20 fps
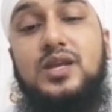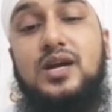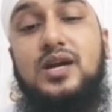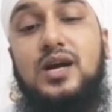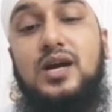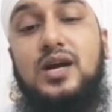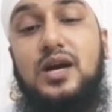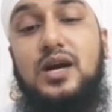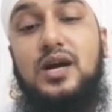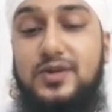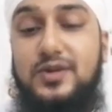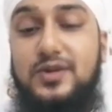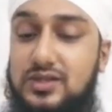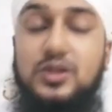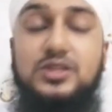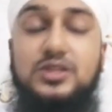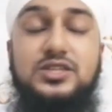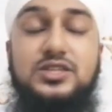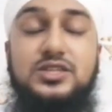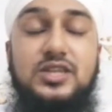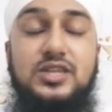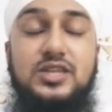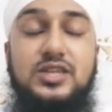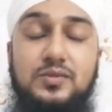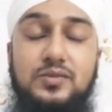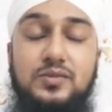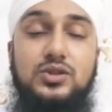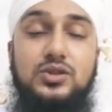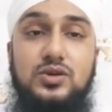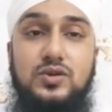আমি কথা বলেছিলাম
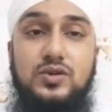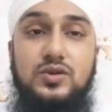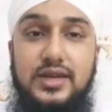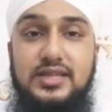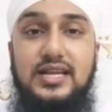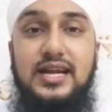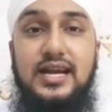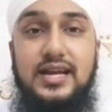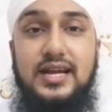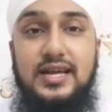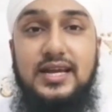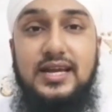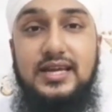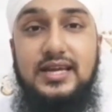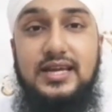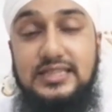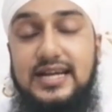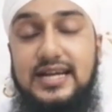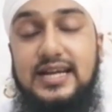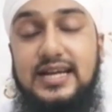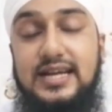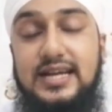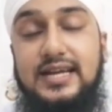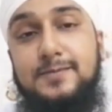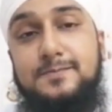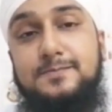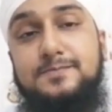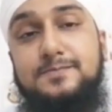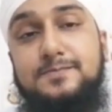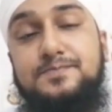গত কয়েকদিন আগে ঈদের আগে
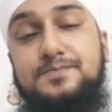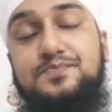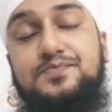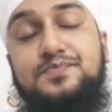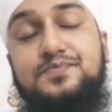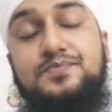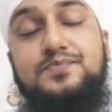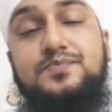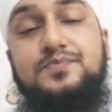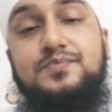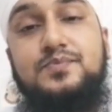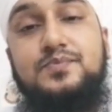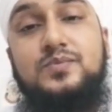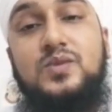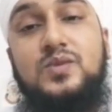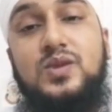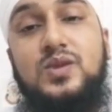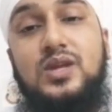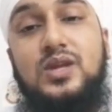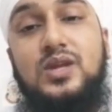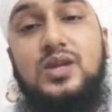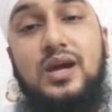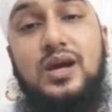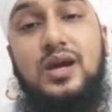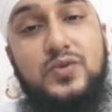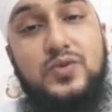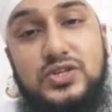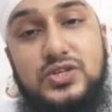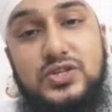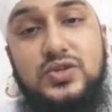আমি
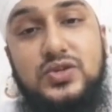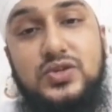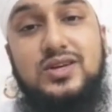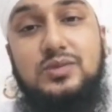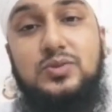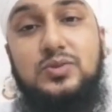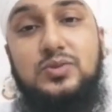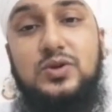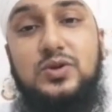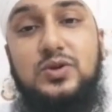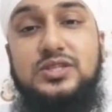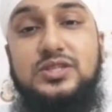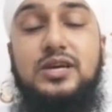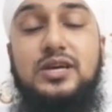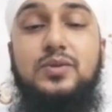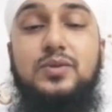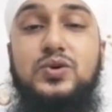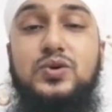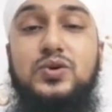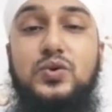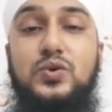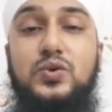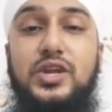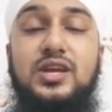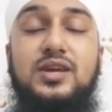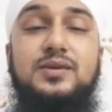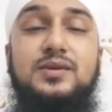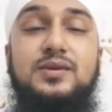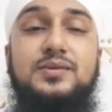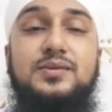ওনার সঙ্গে কথা বলেছি এবং উনি
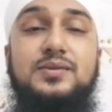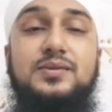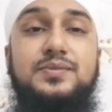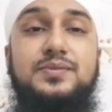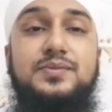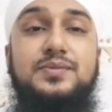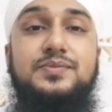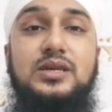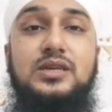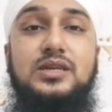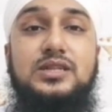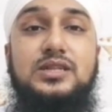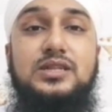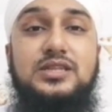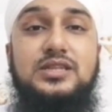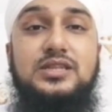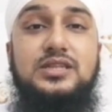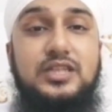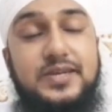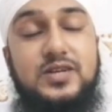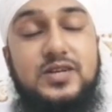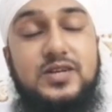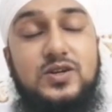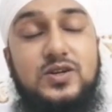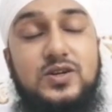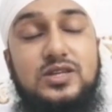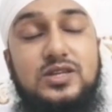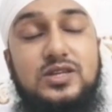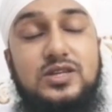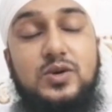যেভাবে
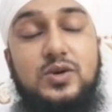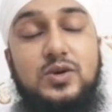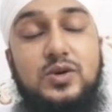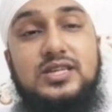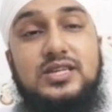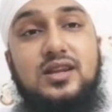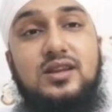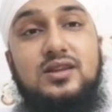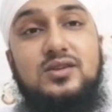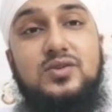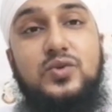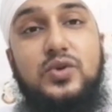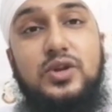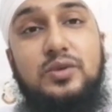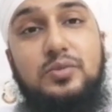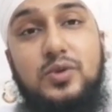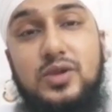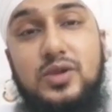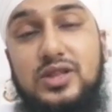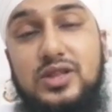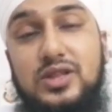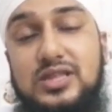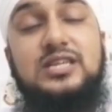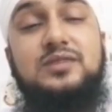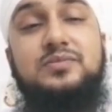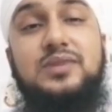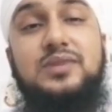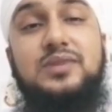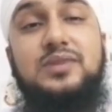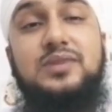কথা বলেছেন উনি
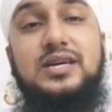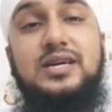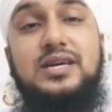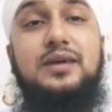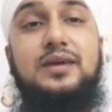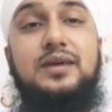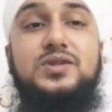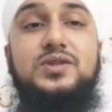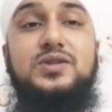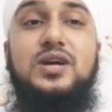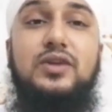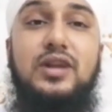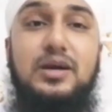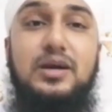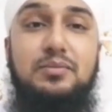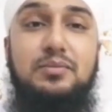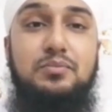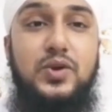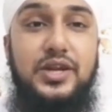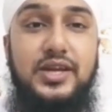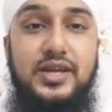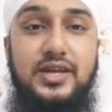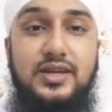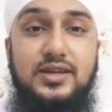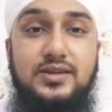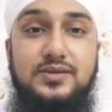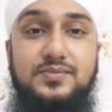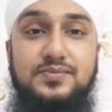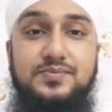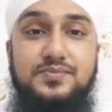বলতেছেন ভাই আমি তো কারোর নাম বলি নাই
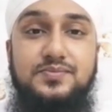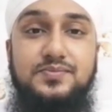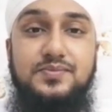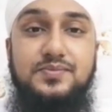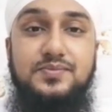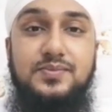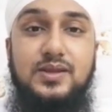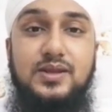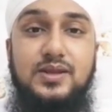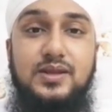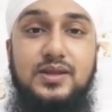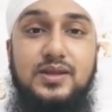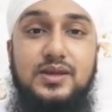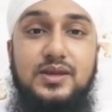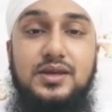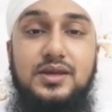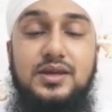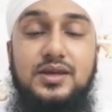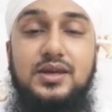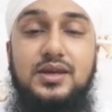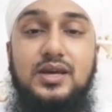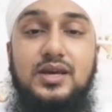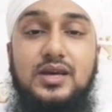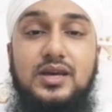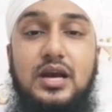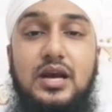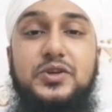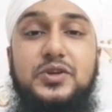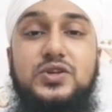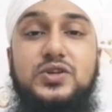আমি
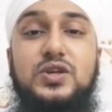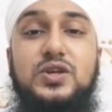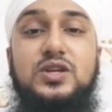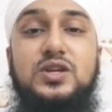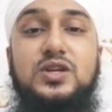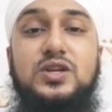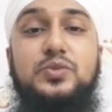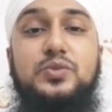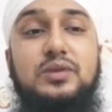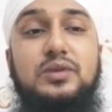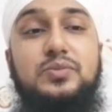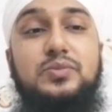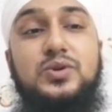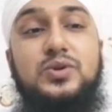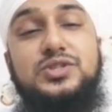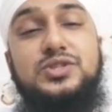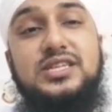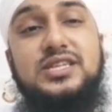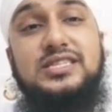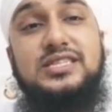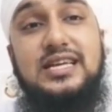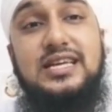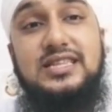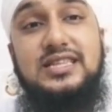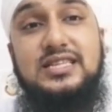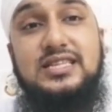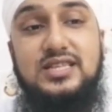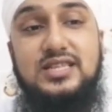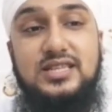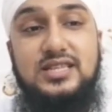বিষয়টা উপস্থাপন করছি জাতি
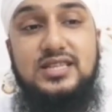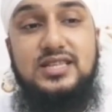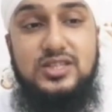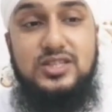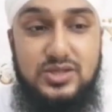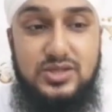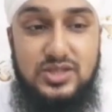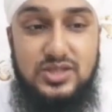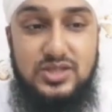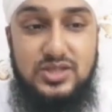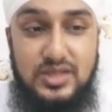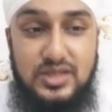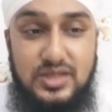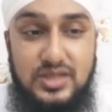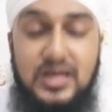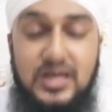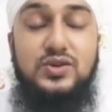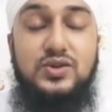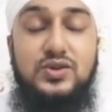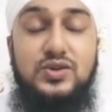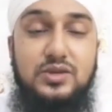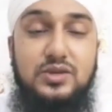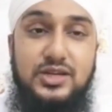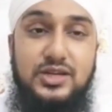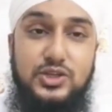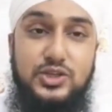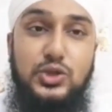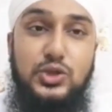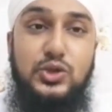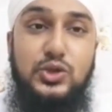যাতে সাবধান হতে পারে
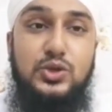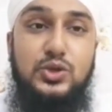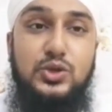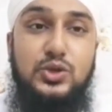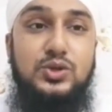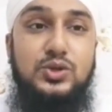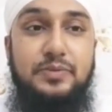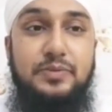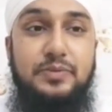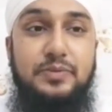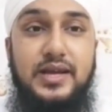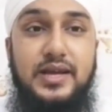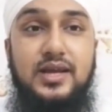সতর্ক হতে পারে